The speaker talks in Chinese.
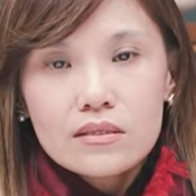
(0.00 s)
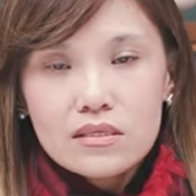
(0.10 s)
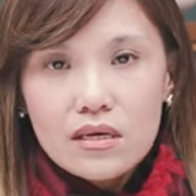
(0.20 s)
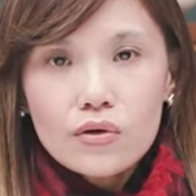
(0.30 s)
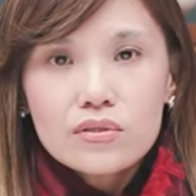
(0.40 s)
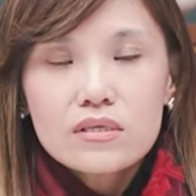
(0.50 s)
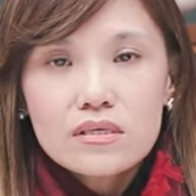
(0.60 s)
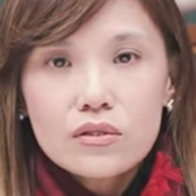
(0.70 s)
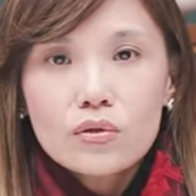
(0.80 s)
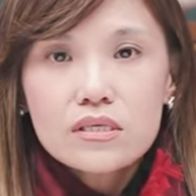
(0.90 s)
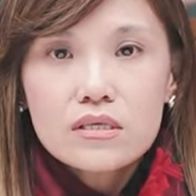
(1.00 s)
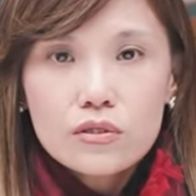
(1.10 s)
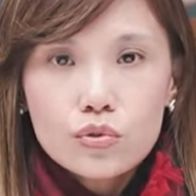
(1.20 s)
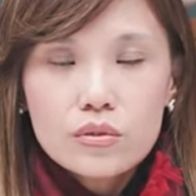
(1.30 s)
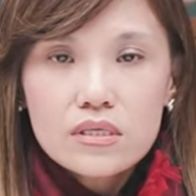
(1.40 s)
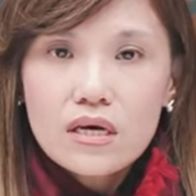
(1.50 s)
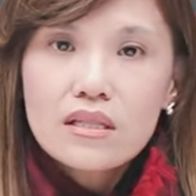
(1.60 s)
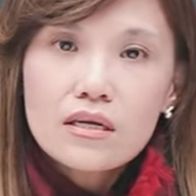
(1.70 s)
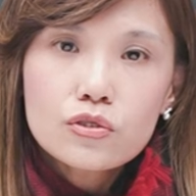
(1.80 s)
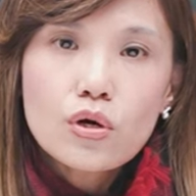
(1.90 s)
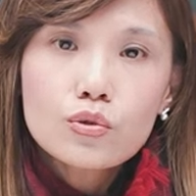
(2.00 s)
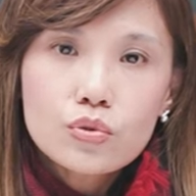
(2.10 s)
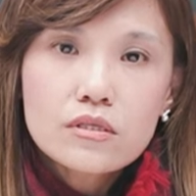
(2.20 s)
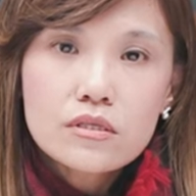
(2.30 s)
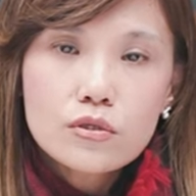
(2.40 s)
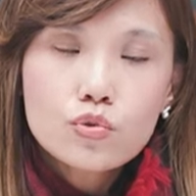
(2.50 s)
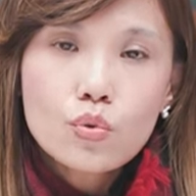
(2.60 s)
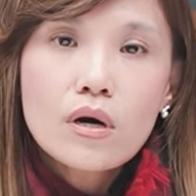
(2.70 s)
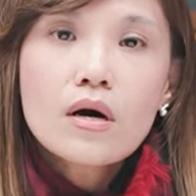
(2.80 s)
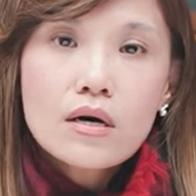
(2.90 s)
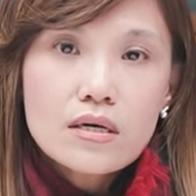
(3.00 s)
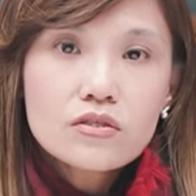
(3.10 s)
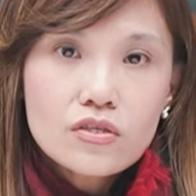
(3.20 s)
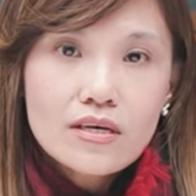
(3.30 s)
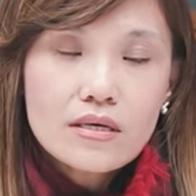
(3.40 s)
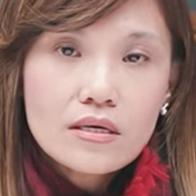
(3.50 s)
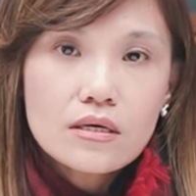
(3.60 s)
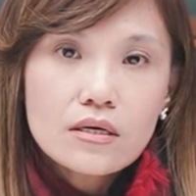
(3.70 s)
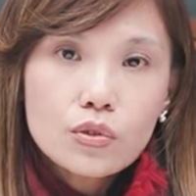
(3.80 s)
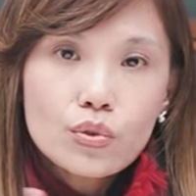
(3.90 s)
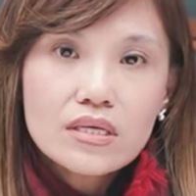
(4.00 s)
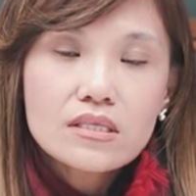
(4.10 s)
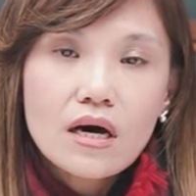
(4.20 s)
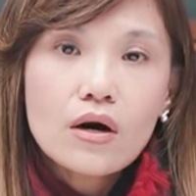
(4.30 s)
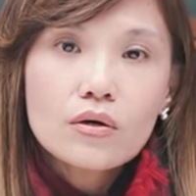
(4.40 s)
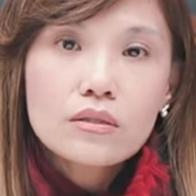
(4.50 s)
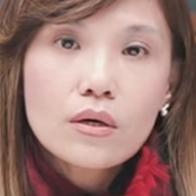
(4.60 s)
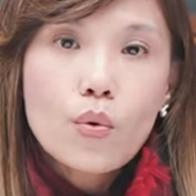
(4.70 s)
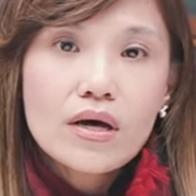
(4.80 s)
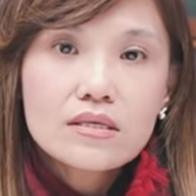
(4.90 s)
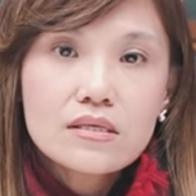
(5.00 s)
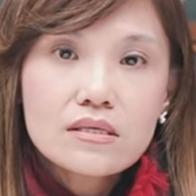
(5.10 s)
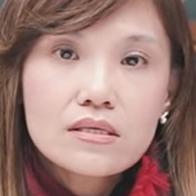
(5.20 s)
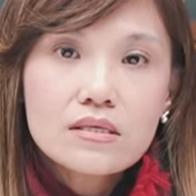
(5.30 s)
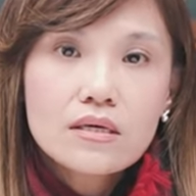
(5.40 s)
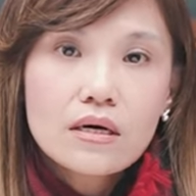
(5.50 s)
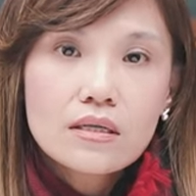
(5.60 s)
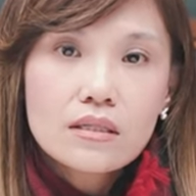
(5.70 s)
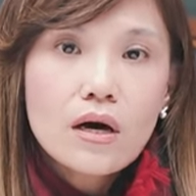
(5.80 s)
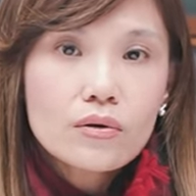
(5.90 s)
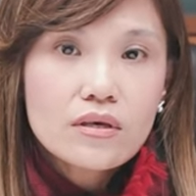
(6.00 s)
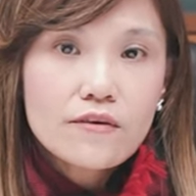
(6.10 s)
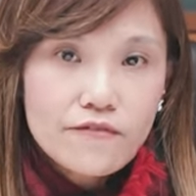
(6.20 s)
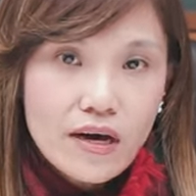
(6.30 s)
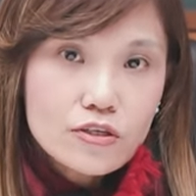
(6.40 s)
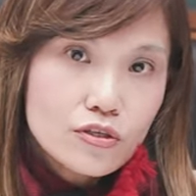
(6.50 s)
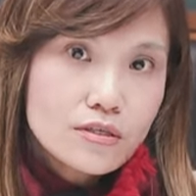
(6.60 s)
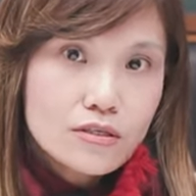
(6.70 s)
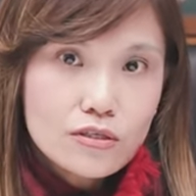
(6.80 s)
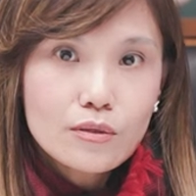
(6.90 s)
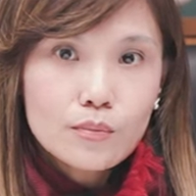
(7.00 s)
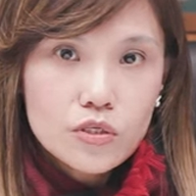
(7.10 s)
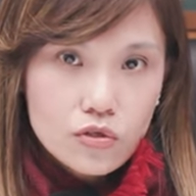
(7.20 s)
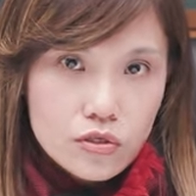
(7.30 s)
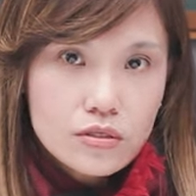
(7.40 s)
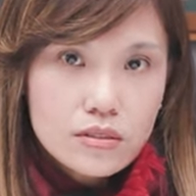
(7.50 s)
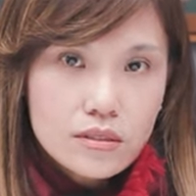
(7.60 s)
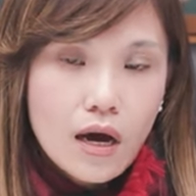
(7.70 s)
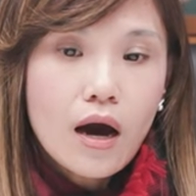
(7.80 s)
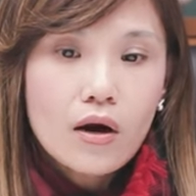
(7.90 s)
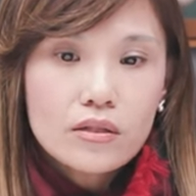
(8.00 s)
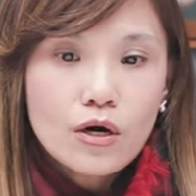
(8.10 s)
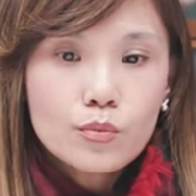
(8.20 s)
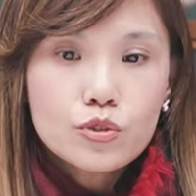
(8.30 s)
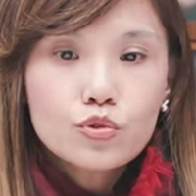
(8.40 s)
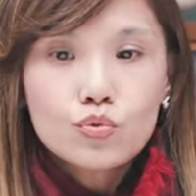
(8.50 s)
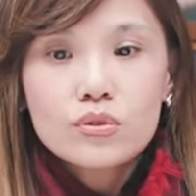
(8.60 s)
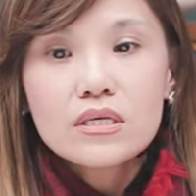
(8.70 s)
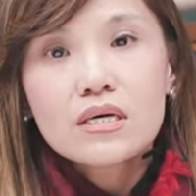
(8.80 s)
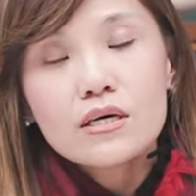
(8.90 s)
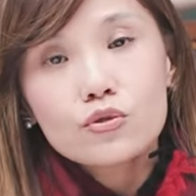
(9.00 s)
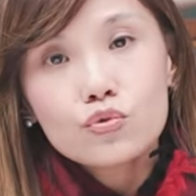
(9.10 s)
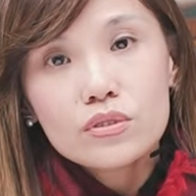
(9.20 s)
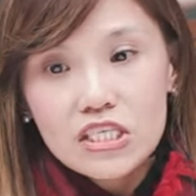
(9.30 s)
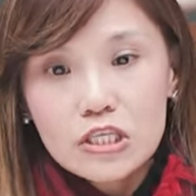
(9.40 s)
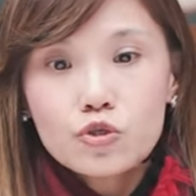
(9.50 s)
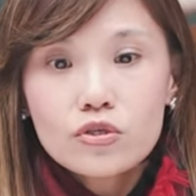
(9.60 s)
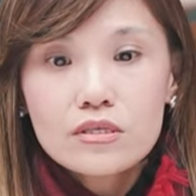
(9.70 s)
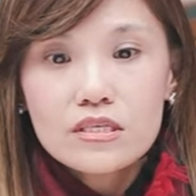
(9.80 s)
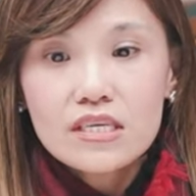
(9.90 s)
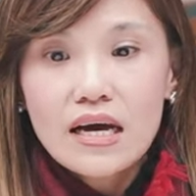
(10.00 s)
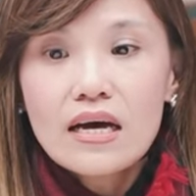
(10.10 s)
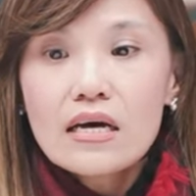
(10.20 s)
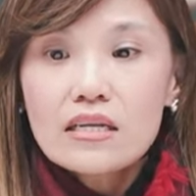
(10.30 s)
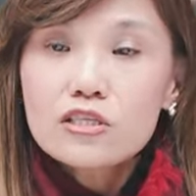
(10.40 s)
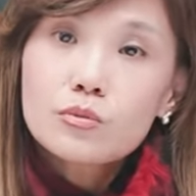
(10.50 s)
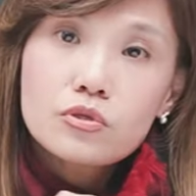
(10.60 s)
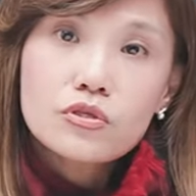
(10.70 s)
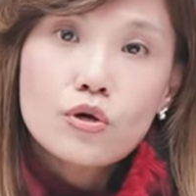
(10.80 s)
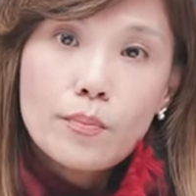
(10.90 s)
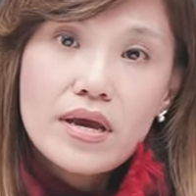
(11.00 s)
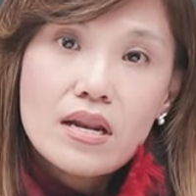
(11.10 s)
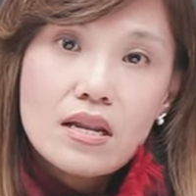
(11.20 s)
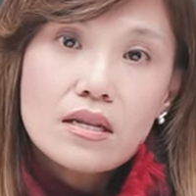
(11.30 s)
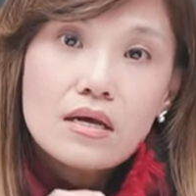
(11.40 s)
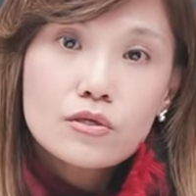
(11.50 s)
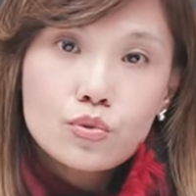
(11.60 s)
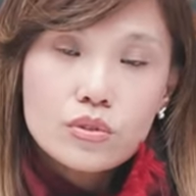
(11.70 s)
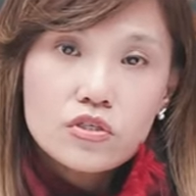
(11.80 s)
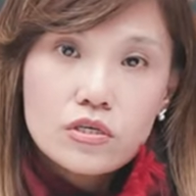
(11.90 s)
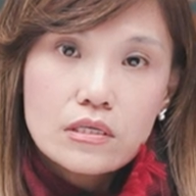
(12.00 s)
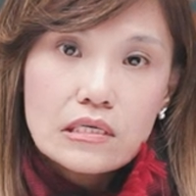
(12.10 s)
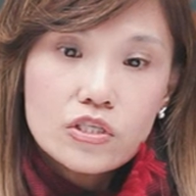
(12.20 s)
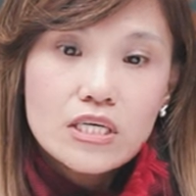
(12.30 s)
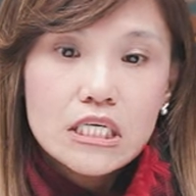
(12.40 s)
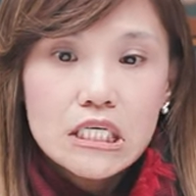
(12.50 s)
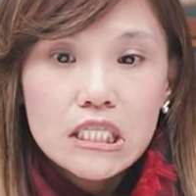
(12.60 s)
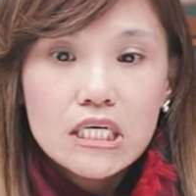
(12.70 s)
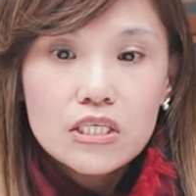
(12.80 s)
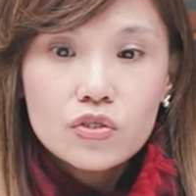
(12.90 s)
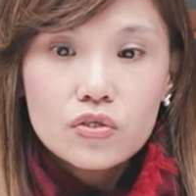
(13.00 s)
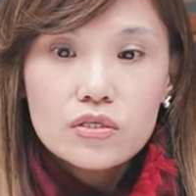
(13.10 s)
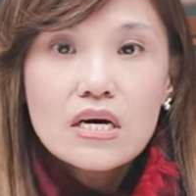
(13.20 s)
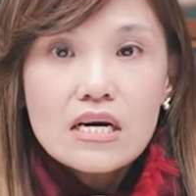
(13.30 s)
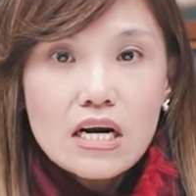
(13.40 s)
只要有这些东西的存在，那你就要去思索跟这一个对照的关系，到底发生了什么事？好，那我们就逐一可以去检视一下，你是不是有被勒索者的人格特质。